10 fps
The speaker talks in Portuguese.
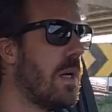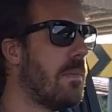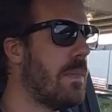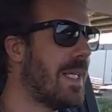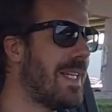
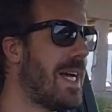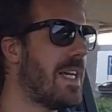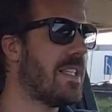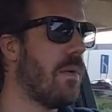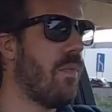
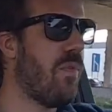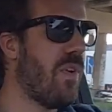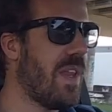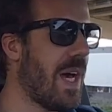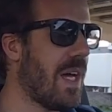materiais
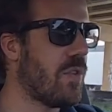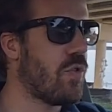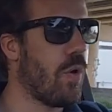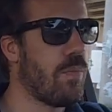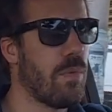almofadados
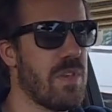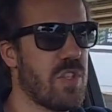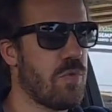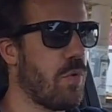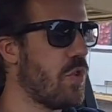ou pelo menos
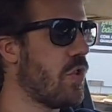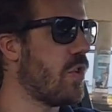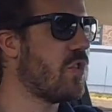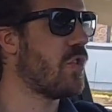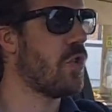
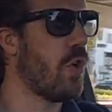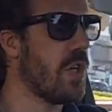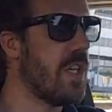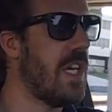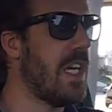esponjosos só
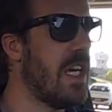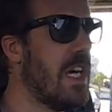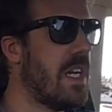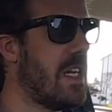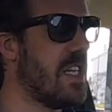aqui
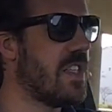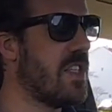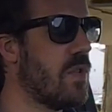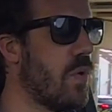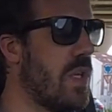nesta
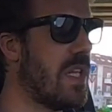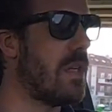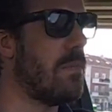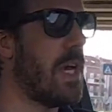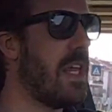zona
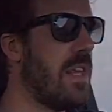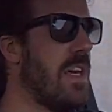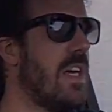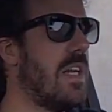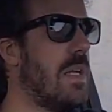intermédia.
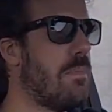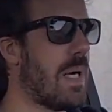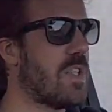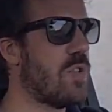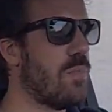Na
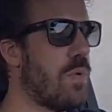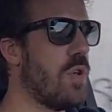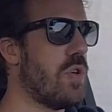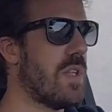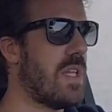parte
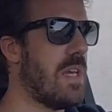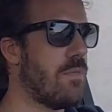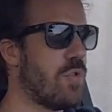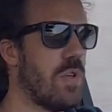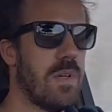superior
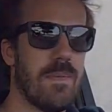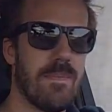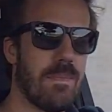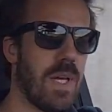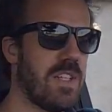temos
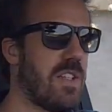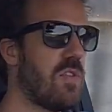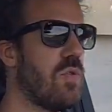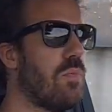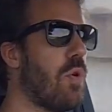
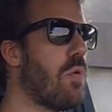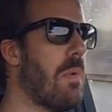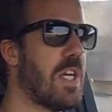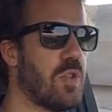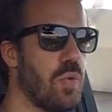plásticos um pouco
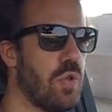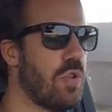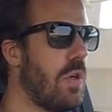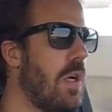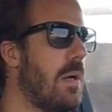mais duros,
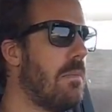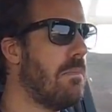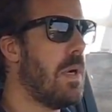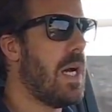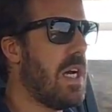
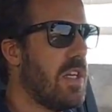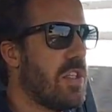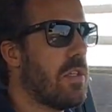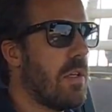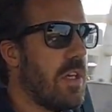
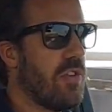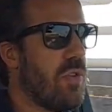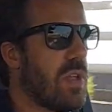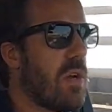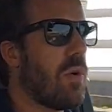mas eles
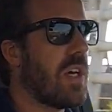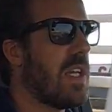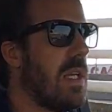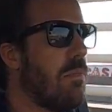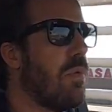não têm qualquer
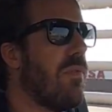tipo de